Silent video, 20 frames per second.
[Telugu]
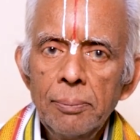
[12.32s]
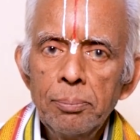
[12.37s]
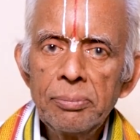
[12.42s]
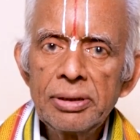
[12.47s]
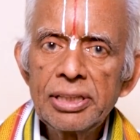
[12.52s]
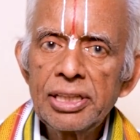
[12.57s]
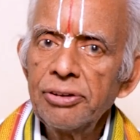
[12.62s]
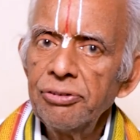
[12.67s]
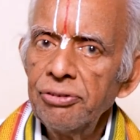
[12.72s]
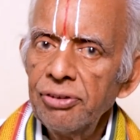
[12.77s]

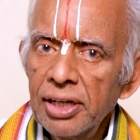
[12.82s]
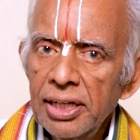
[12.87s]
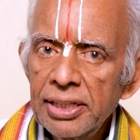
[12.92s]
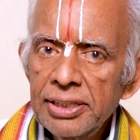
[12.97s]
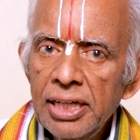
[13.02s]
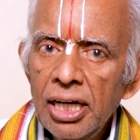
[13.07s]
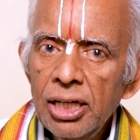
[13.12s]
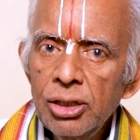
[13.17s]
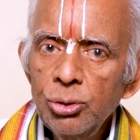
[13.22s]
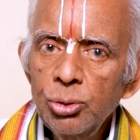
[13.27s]
మనకి
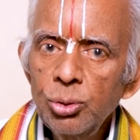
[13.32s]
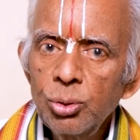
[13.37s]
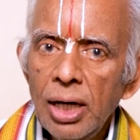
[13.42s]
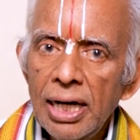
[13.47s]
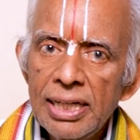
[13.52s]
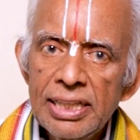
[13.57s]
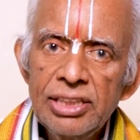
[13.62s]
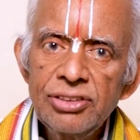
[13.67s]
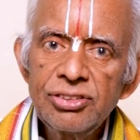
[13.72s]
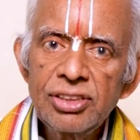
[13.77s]
వేదాలు
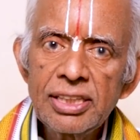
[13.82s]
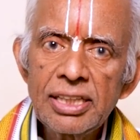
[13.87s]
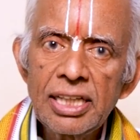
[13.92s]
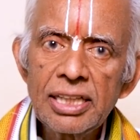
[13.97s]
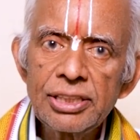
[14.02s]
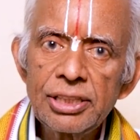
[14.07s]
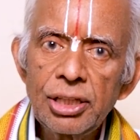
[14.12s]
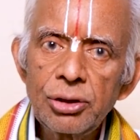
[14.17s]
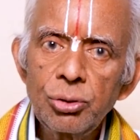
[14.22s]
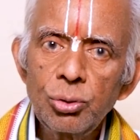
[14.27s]
అనేసరికి
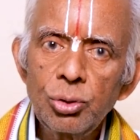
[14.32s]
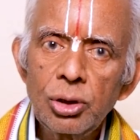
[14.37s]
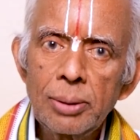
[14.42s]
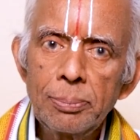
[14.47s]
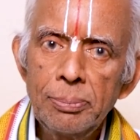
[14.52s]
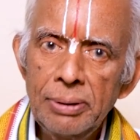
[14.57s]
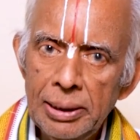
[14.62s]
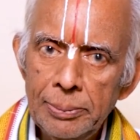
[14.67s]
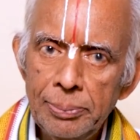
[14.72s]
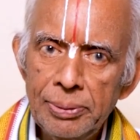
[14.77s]
అందరూ కూడా
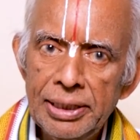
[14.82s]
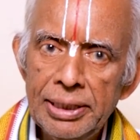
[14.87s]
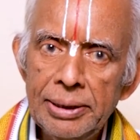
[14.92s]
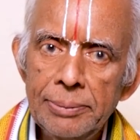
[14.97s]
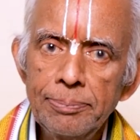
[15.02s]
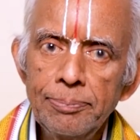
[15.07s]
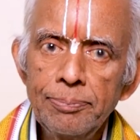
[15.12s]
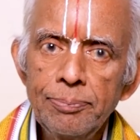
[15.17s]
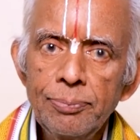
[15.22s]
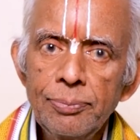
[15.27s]
భయపడి
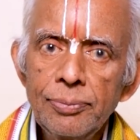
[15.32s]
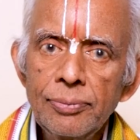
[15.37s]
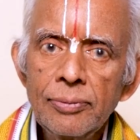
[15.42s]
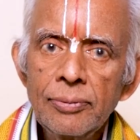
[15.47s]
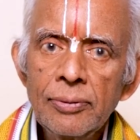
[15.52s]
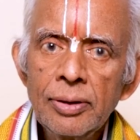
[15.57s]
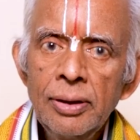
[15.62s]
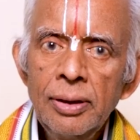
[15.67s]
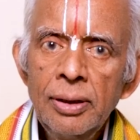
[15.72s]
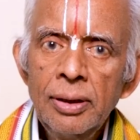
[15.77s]

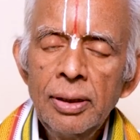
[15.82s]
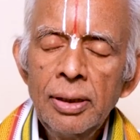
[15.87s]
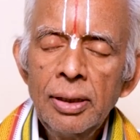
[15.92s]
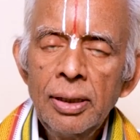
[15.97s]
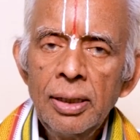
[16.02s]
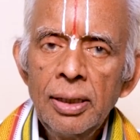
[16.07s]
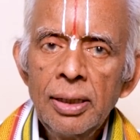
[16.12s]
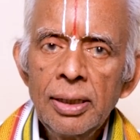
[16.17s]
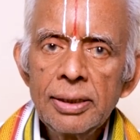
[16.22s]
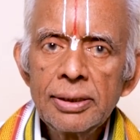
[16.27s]

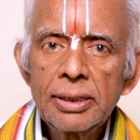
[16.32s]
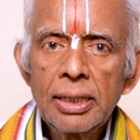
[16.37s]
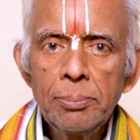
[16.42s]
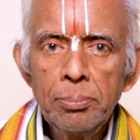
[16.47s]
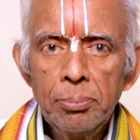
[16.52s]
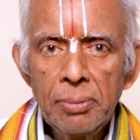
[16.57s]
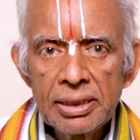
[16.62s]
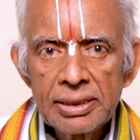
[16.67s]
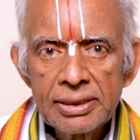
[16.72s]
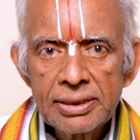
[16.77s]
లేదా
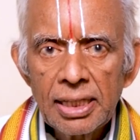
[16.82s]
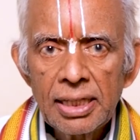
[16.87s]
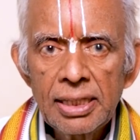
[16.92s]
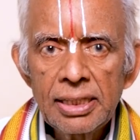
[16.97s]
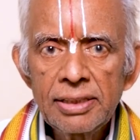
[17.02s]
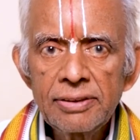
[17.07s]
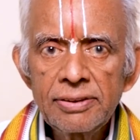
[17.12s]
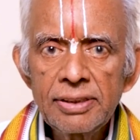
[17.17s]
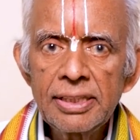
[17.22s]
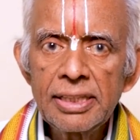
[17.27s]
మంత్రాలు
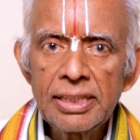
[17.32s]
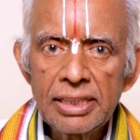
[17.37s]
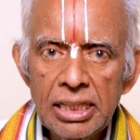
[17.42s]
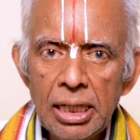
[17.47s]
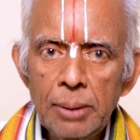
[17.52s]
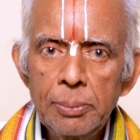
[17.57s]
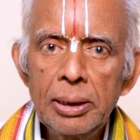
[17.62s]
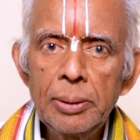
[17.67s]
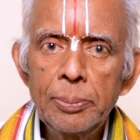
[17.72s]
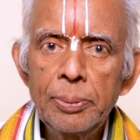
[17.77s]
అనేసరికి
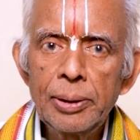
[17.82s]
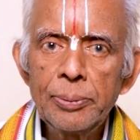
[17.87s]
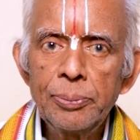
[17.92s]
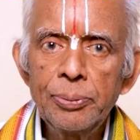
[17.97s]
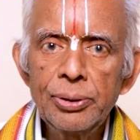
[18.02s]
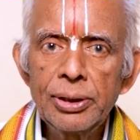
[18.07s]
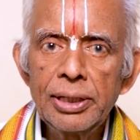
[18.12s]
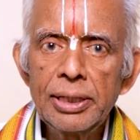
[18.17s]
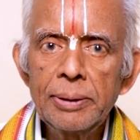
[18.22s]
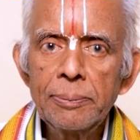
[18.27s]
ఇంకా
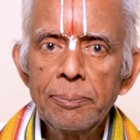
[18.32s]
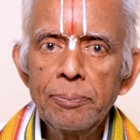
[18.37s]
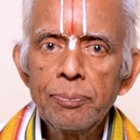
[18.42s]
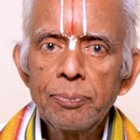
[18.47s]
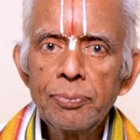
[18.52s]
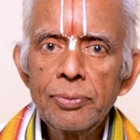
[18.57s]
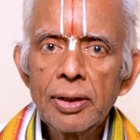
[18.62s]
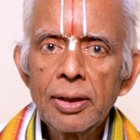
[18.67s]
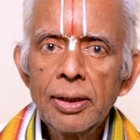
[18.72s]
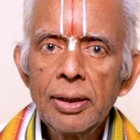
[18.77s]
భయపడిపోయి
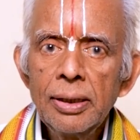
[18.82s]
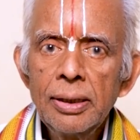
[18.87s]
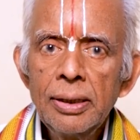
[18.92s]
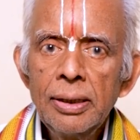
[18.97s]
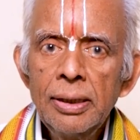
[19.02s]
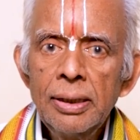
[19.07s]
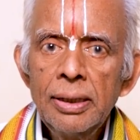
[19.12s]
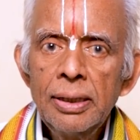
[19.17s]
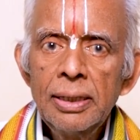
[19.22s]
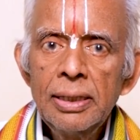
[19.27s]

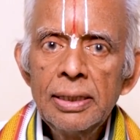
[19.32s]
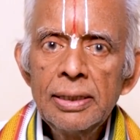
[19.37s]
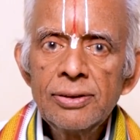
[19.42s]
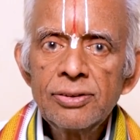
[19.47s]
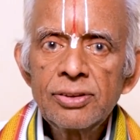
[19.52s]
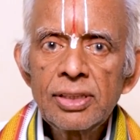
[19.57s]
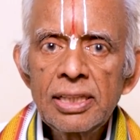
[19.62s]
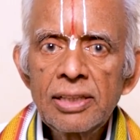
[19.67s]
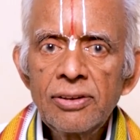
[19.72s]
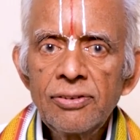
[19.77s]

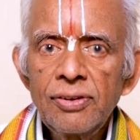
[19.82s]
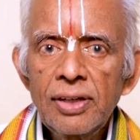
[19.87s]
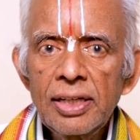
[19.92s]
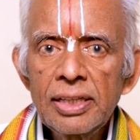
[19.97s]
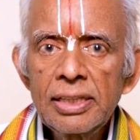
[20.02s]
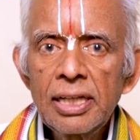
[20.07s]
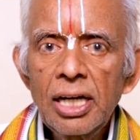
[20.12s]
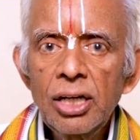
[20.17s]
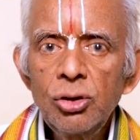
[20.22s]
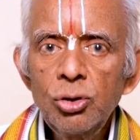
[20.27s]
సరే
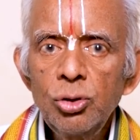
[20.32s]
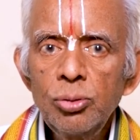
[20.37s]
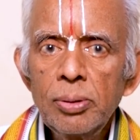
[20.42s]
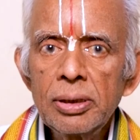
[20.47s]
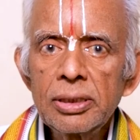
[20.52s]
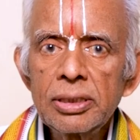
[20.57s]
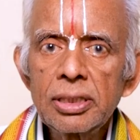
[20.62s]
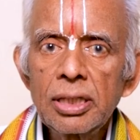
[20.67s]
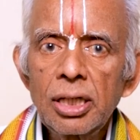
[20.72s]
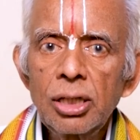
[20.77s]
వేదాలు
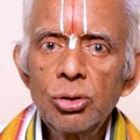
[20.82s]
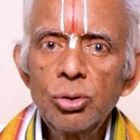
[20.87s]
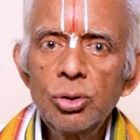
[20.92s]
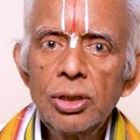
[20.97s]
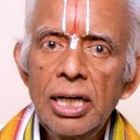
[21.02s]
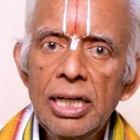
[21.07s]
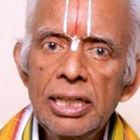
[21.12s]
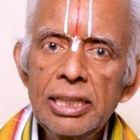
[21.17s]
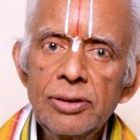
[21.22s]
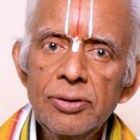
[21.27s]
మంత్రాలు
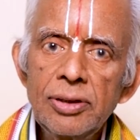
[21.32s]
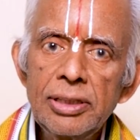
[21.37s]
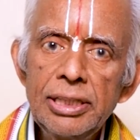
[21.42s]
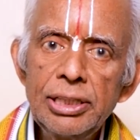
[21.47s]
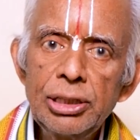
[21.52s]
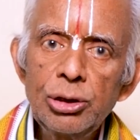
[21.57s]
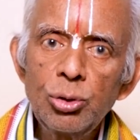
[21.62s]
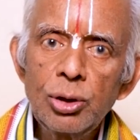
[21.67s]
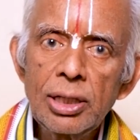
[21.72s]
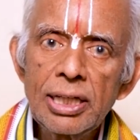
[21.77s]

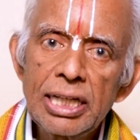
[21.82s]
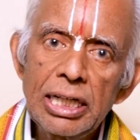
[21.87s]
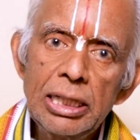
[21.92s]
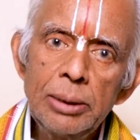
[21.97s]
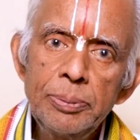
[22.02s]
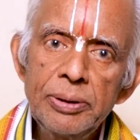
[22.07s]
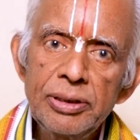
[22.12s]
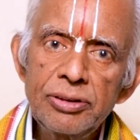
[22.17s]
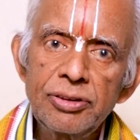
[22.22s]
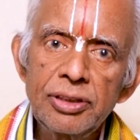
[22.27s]
ఇలాంటివన్నీ కూడా
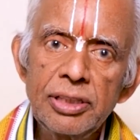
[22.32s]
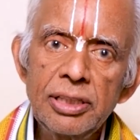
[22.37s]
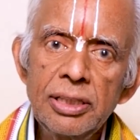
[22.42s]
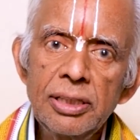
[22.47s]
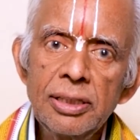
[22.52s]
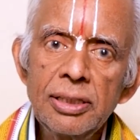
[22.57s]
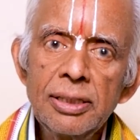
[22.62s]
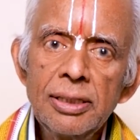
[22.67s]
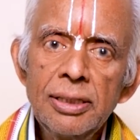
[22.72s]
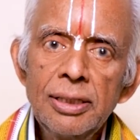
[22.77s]
కలిపేసి
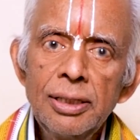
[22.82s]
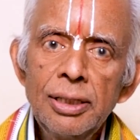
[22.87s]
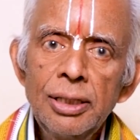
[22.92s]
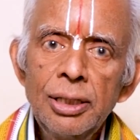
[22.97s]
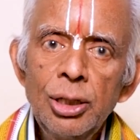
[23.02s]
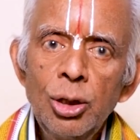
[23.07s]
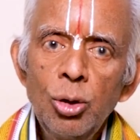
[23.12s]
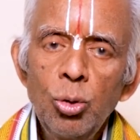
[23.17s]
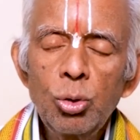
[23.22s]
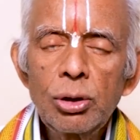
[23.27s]

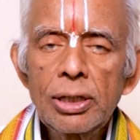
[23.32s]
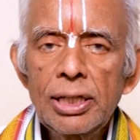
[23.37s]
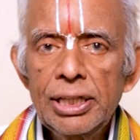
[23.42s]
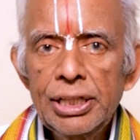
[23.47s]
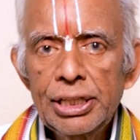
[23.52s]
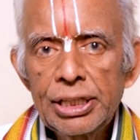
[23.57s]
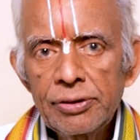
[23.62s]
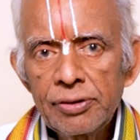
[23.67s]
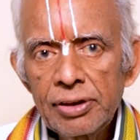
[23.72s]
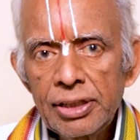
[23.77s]
ఒక
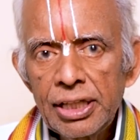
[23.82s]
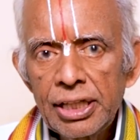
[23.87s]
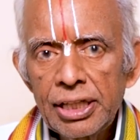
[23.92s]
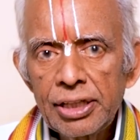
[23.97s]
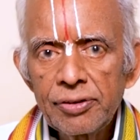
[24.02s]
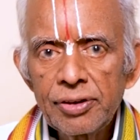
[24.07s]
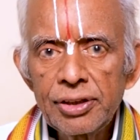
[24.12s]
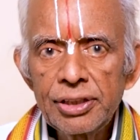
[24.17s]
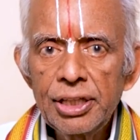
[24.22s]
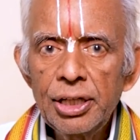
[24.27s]
ఇరవై
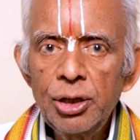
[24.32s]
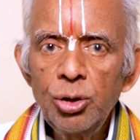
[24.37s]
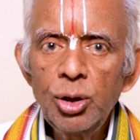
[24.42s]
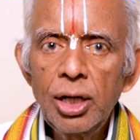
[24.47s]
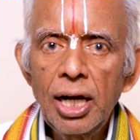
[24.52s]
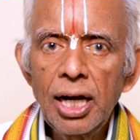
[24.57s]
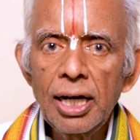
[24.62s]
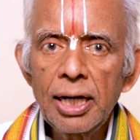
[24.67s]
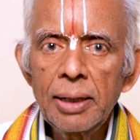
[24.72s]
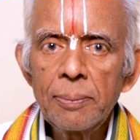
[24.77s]
ఇరవై
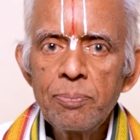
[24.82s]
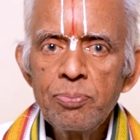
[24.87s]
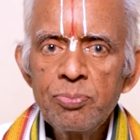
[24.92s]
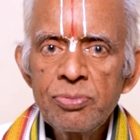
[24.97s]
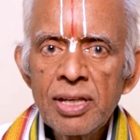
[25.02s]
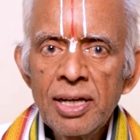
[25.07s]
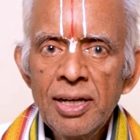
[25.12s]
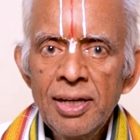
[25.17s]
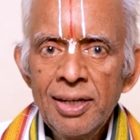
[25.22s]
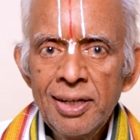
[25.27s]
ఐదేళ్లుగా
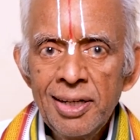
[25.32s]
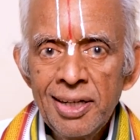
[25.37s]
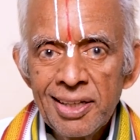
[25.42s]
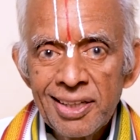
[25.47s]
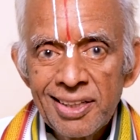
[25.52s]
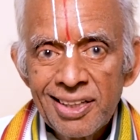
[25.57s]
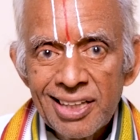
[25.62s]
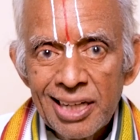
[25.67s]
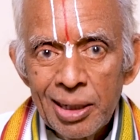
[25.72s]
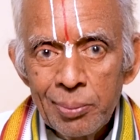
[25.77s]

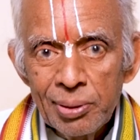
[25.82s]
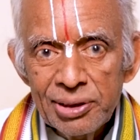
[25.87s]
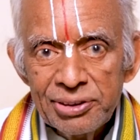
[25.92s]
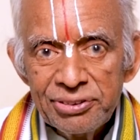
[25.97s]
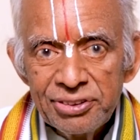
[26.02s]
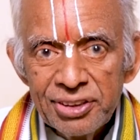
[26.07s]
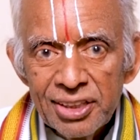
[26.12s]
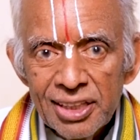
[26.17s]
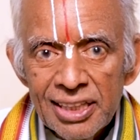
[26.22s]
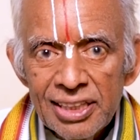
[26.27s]

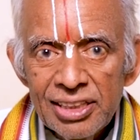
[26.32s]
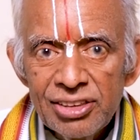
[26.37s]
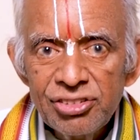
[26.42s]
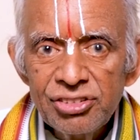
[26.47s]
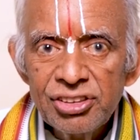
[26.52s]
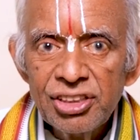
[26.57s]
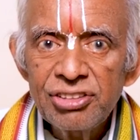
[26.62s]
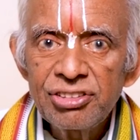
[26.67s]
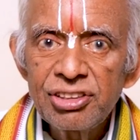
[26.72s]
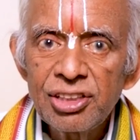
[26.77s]
కమర్షియలైజ్
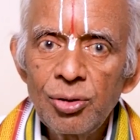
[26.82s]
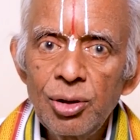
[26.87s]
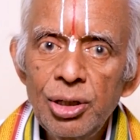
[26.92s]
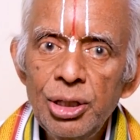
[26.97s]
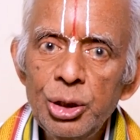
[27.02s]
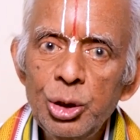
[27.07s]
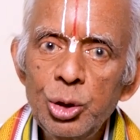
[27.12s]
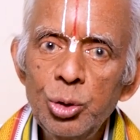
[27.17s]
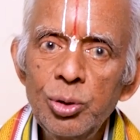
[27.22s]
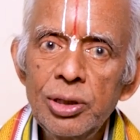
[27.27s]

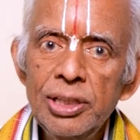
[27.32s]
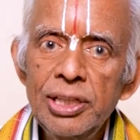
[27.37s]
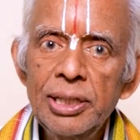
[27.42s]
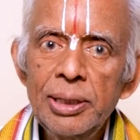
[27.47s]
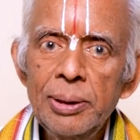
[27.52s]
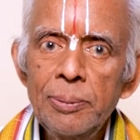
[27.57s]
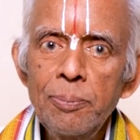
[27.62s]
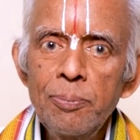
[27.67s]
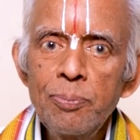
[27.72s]
చేసేవాళ్ళు ఎక్కువయ్యి